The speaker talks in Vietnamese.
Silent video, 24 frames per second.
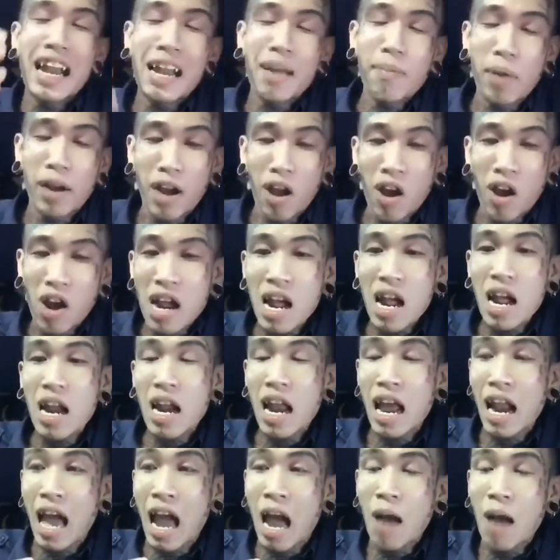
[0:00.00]
đây là mình nói á,
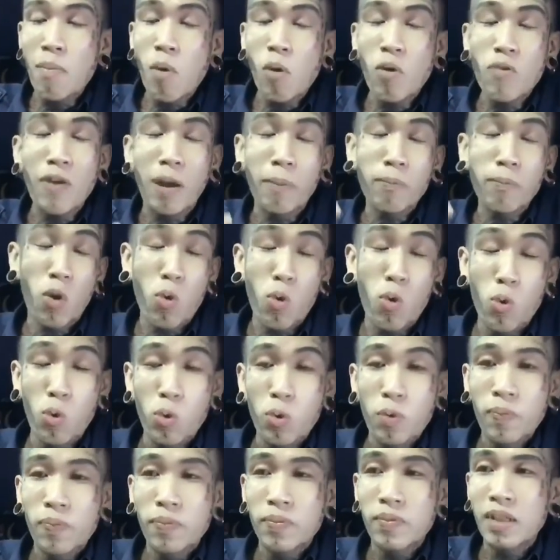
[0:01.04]
là ở một cái phạm
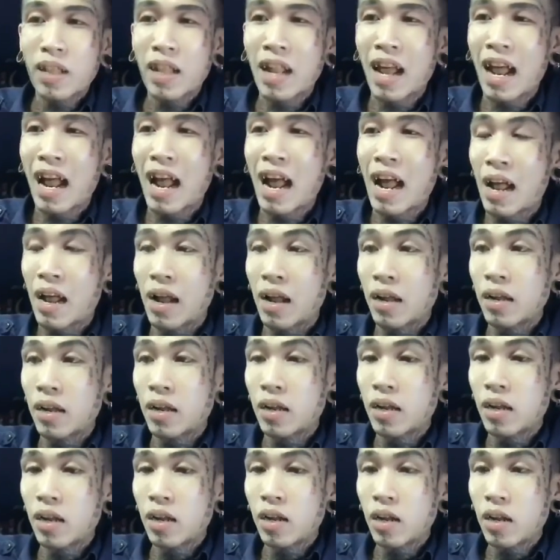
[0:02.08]
trù là
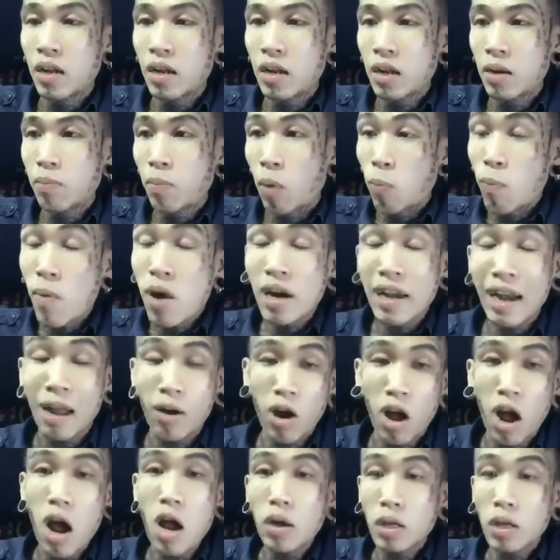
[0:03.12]
một mức
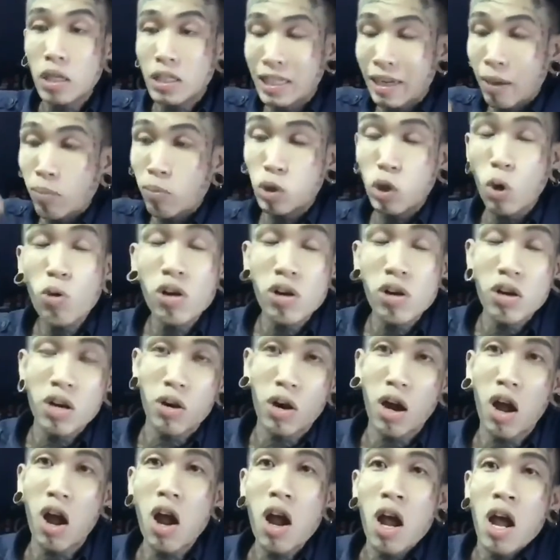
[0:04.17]
nào đó trong một số người
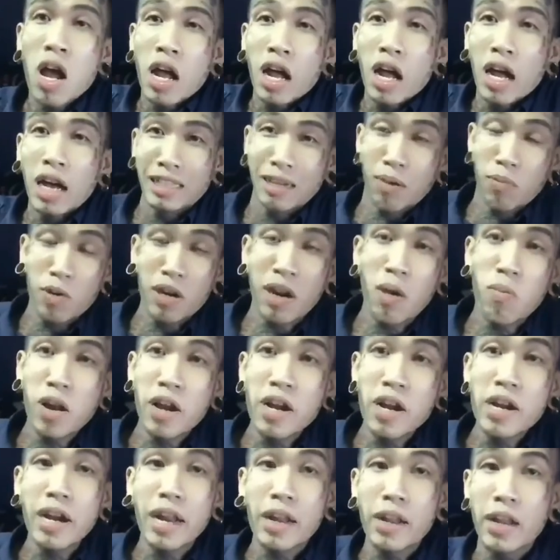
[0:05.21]
nào đó ở trong cái công
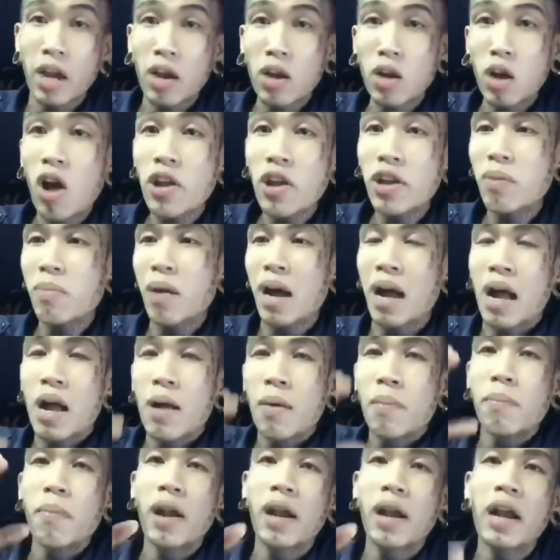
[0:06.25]
lý này vẫn có nhưng mà
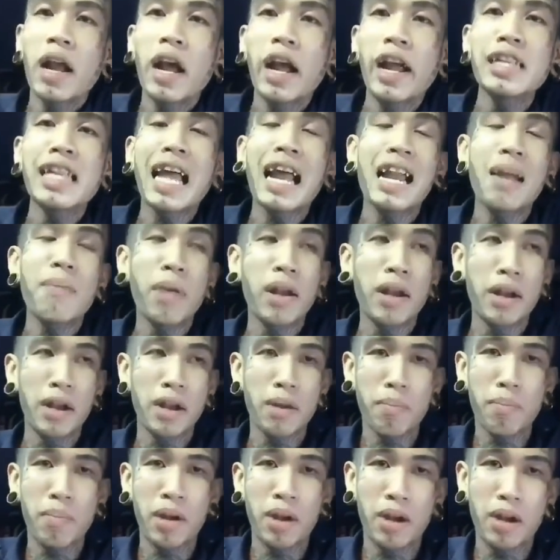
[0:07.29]
mình hiện tại là
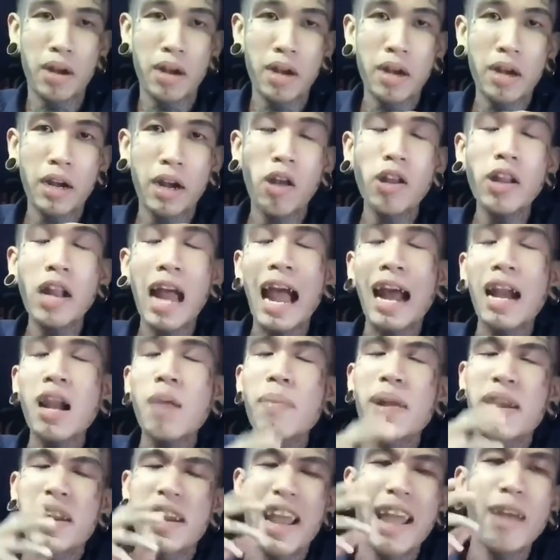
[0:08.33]
mình mình nói thẳng là
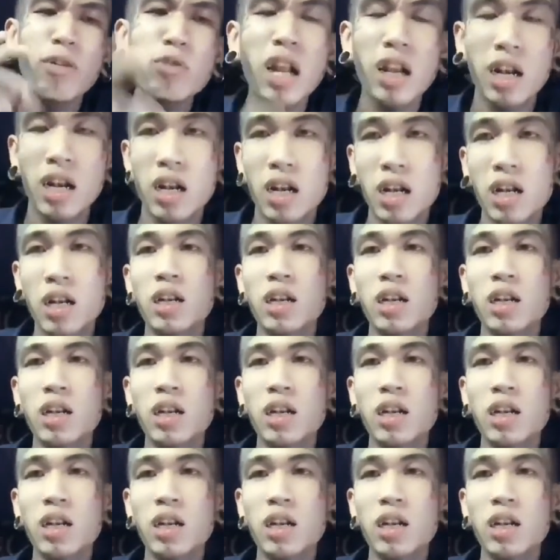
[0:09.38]
mình đéo tin